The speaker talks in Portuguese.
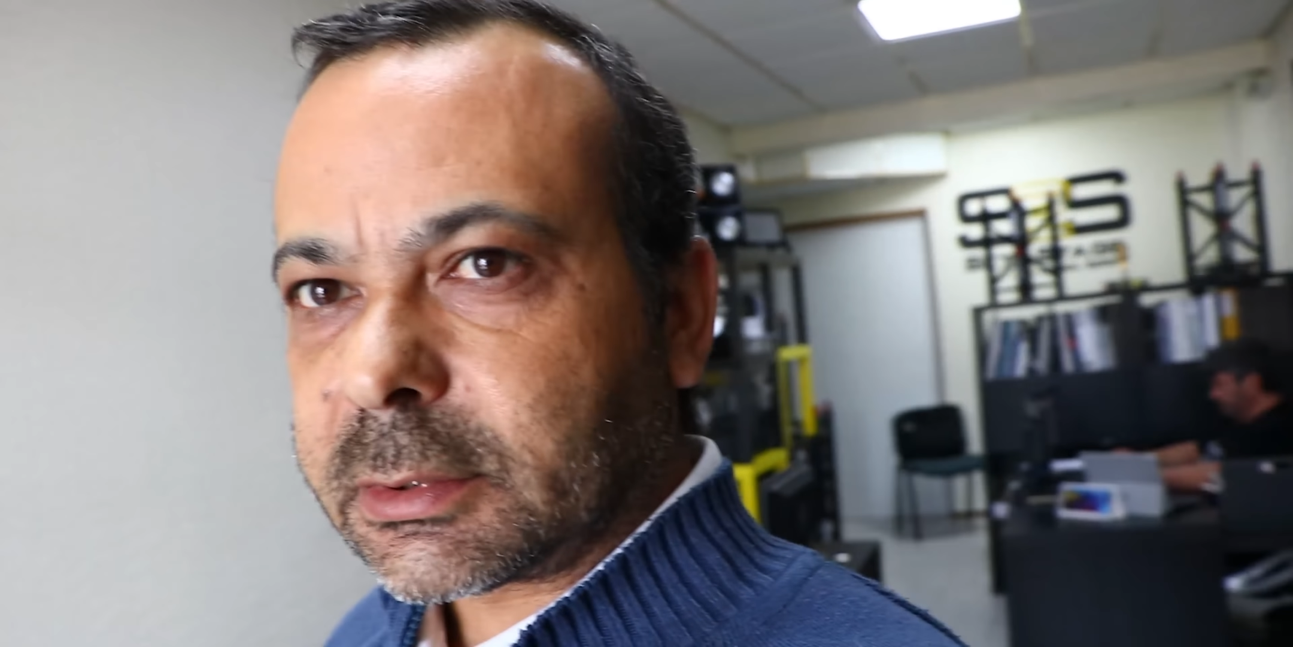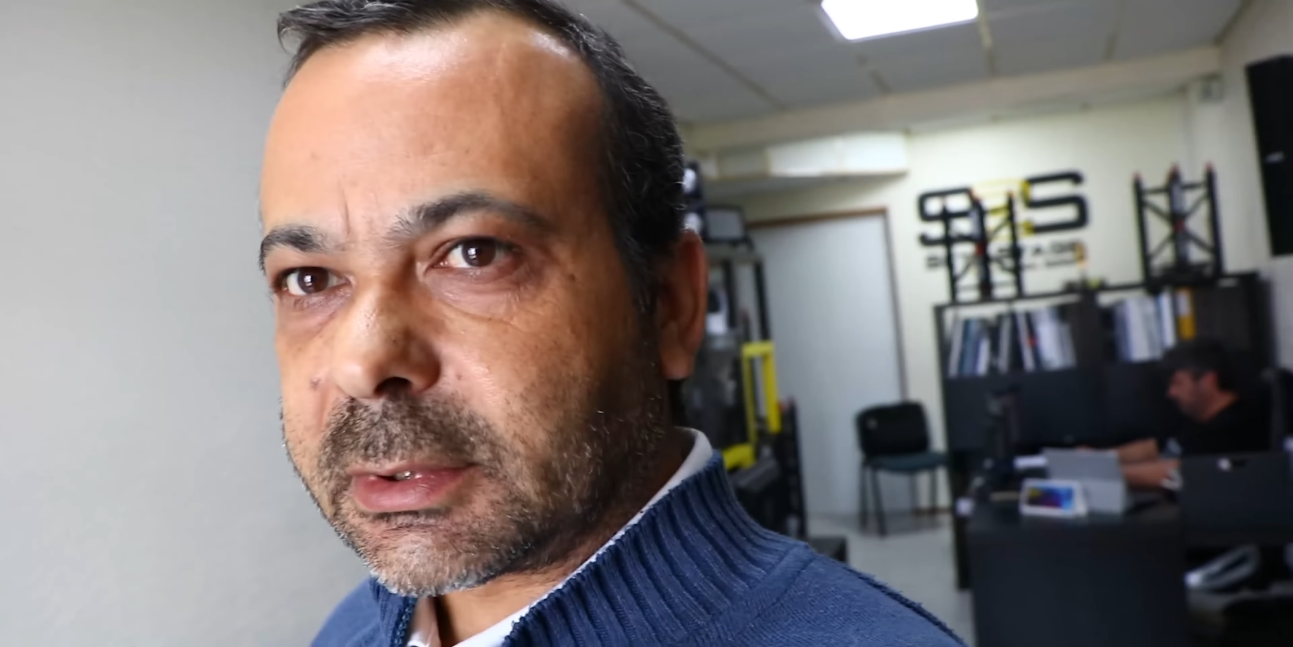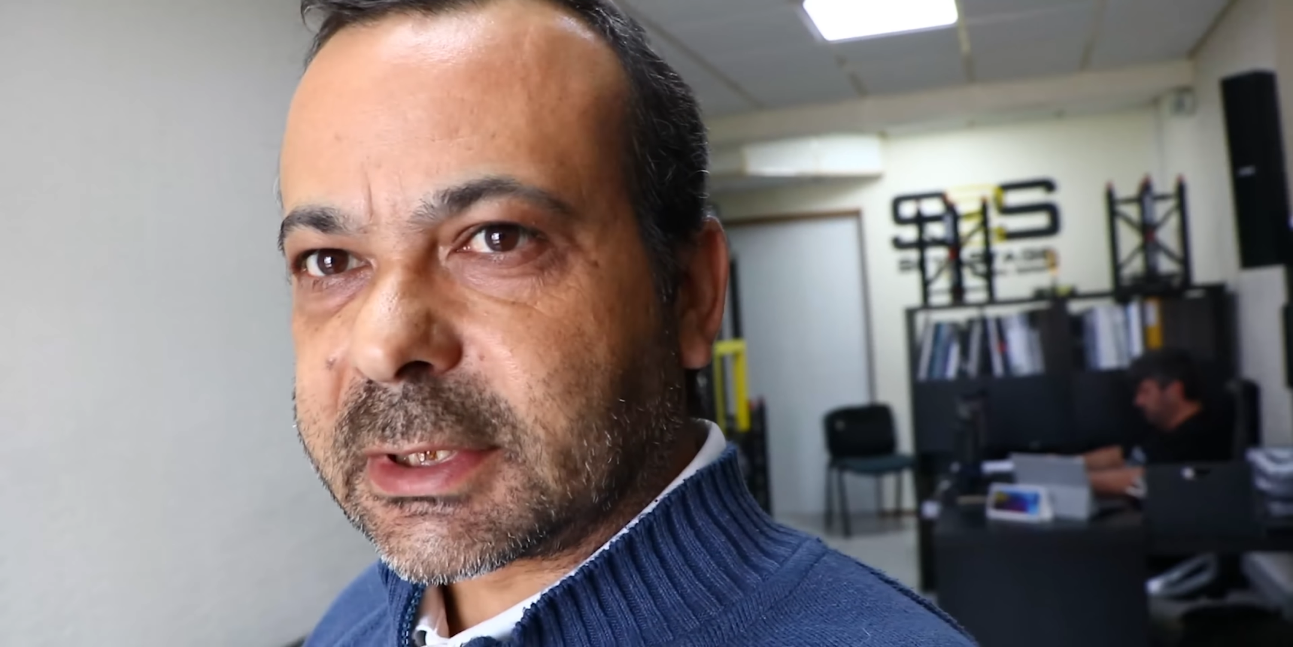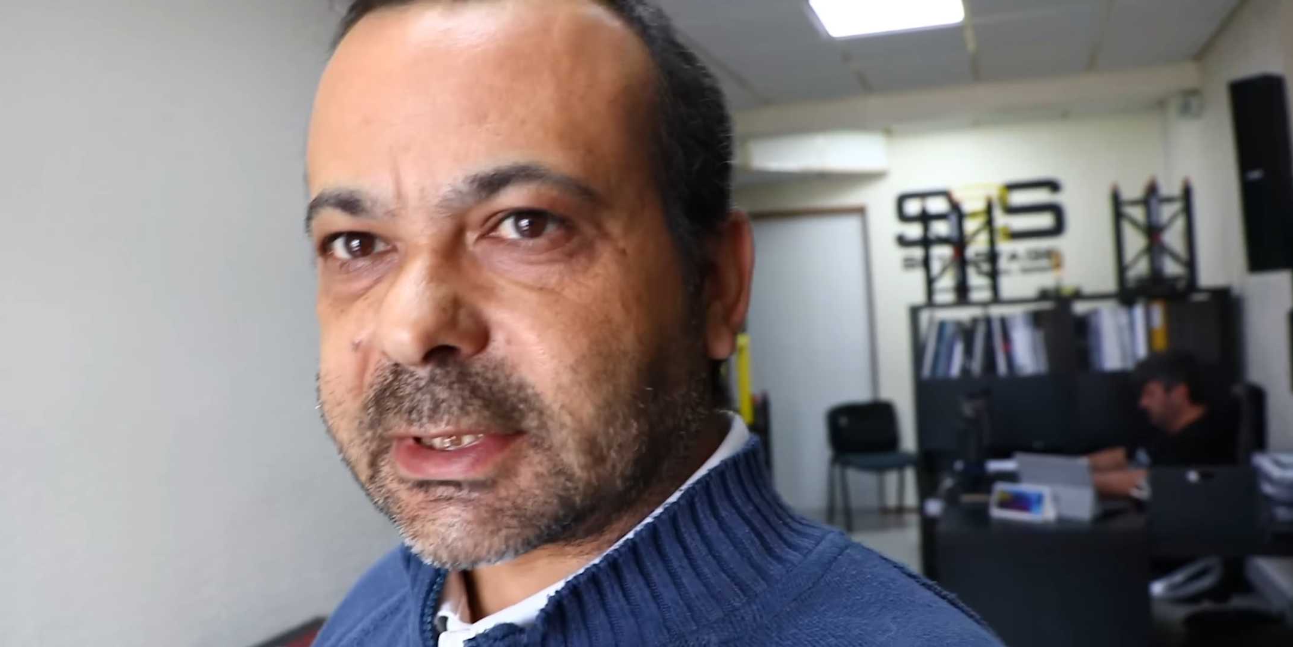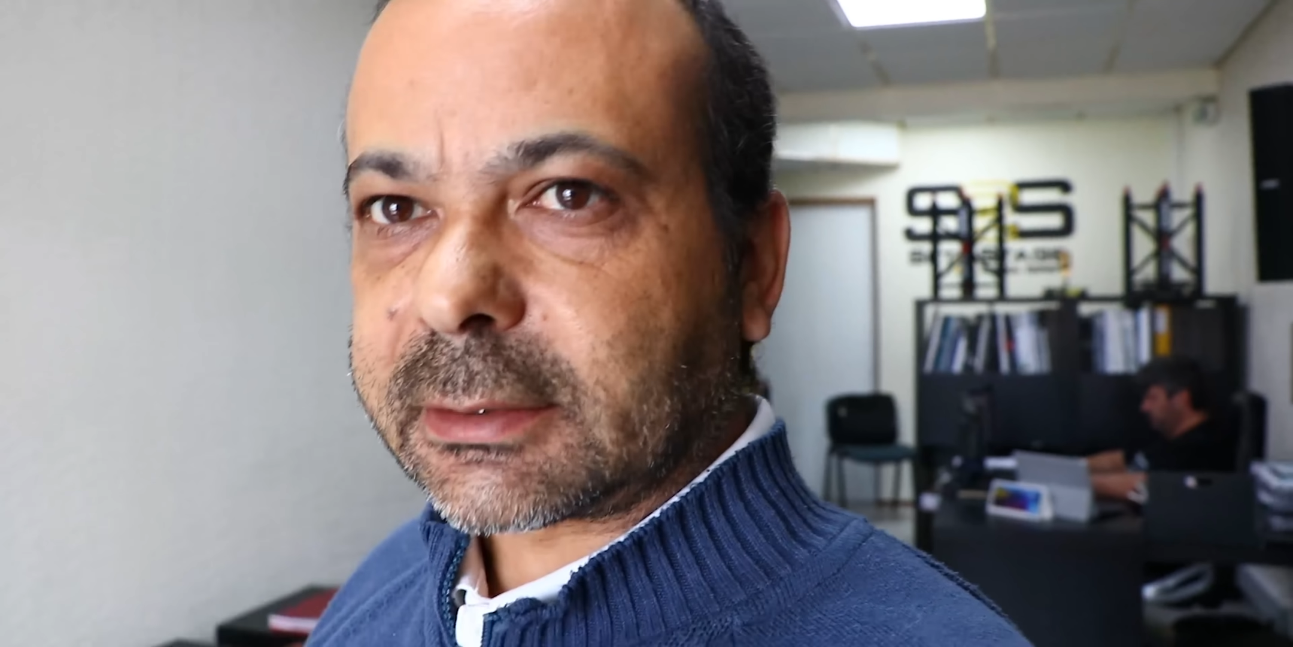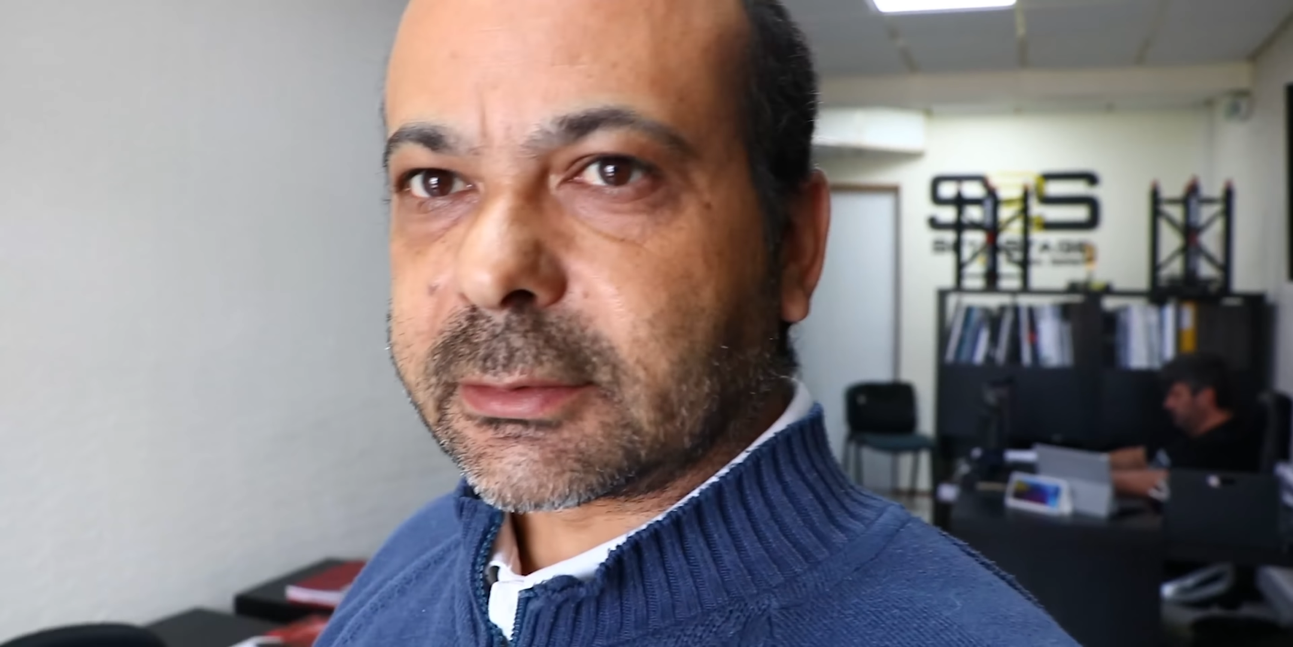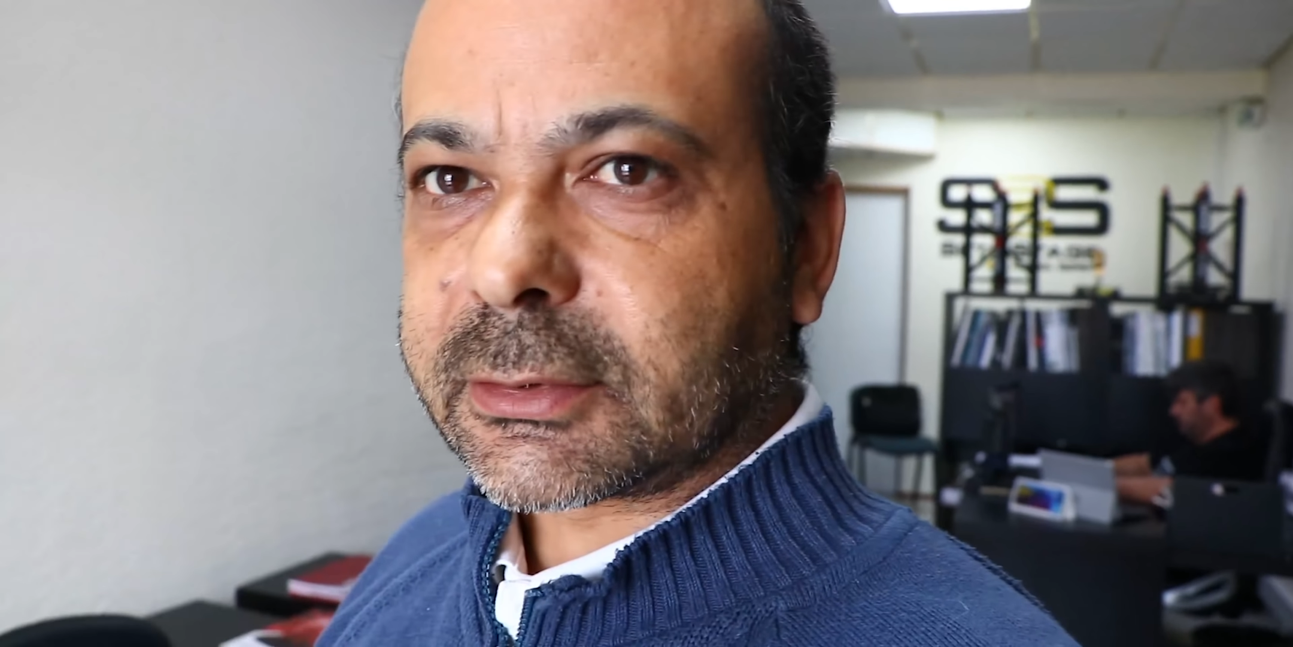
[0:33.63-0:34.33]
na Seto